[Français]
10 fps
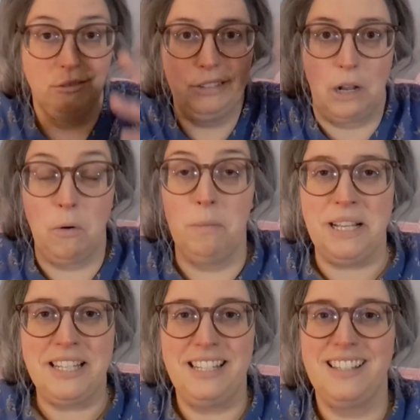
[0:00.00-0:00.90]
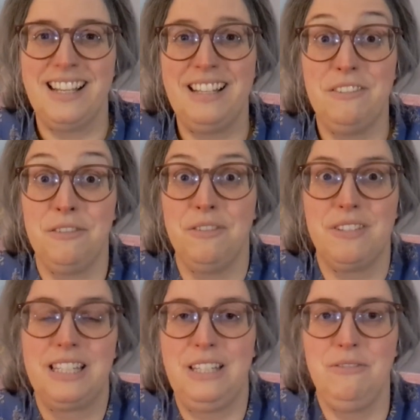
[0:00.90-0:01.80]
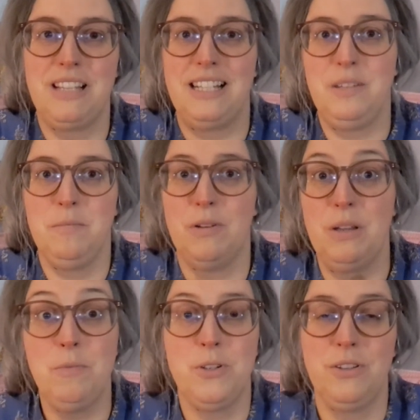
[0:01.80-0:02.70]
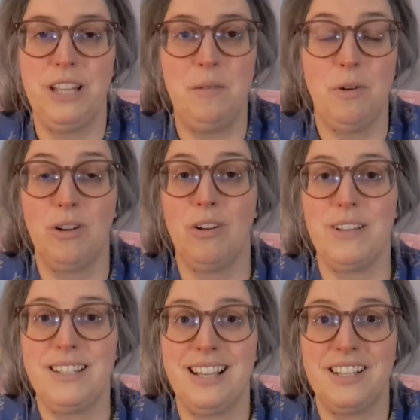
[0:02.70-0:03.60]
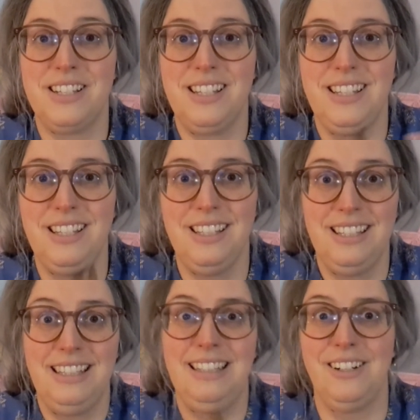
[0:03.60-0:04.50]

toute la complexité de, ce qui nous anime émotionnellement quand il s'agit,